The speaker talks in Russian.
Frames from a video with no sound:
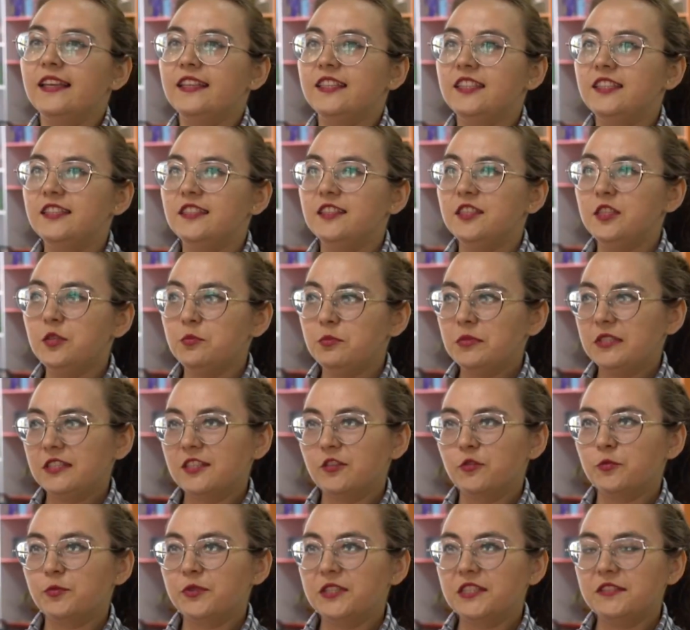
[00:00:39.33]
И
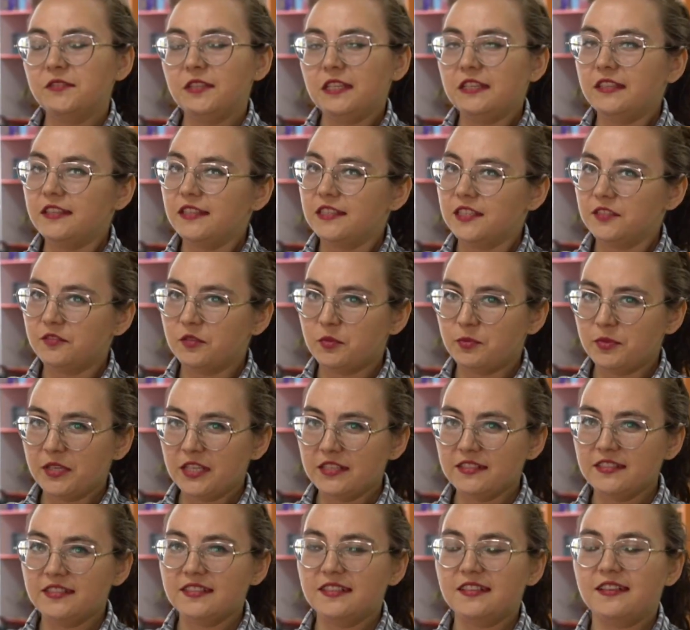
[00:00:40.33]
именно в преддверии этого
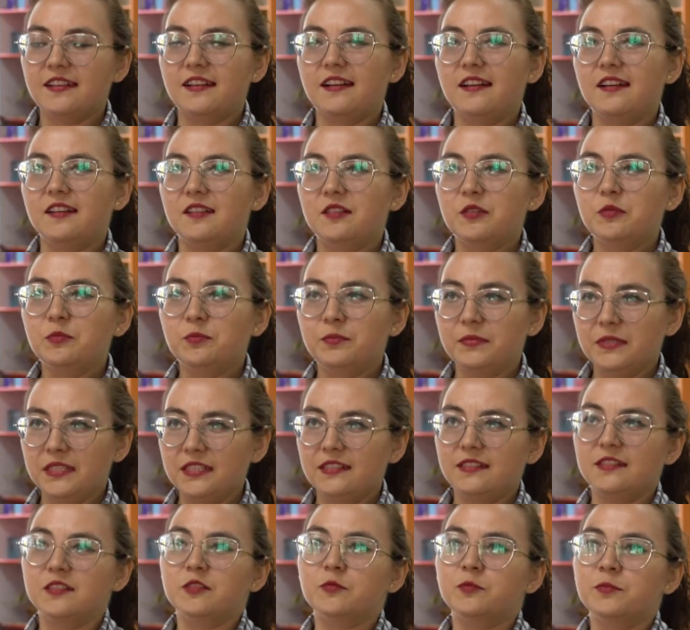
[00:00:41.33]
праздника
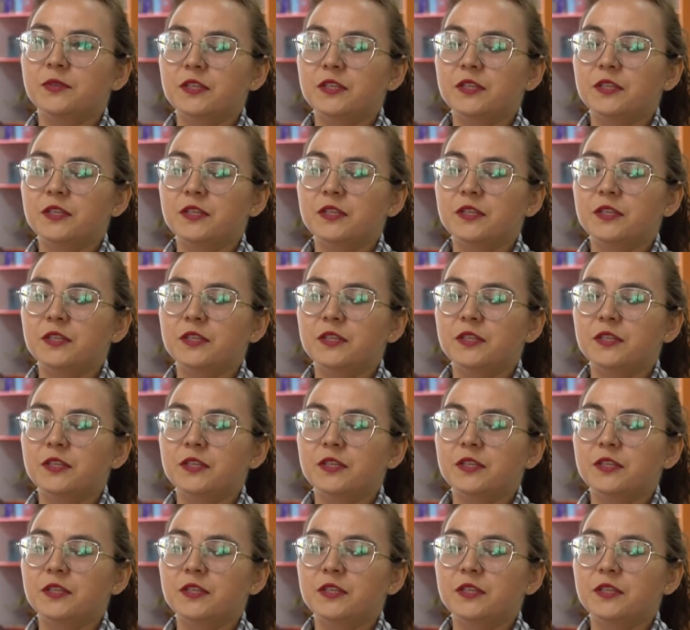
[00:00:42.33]
мы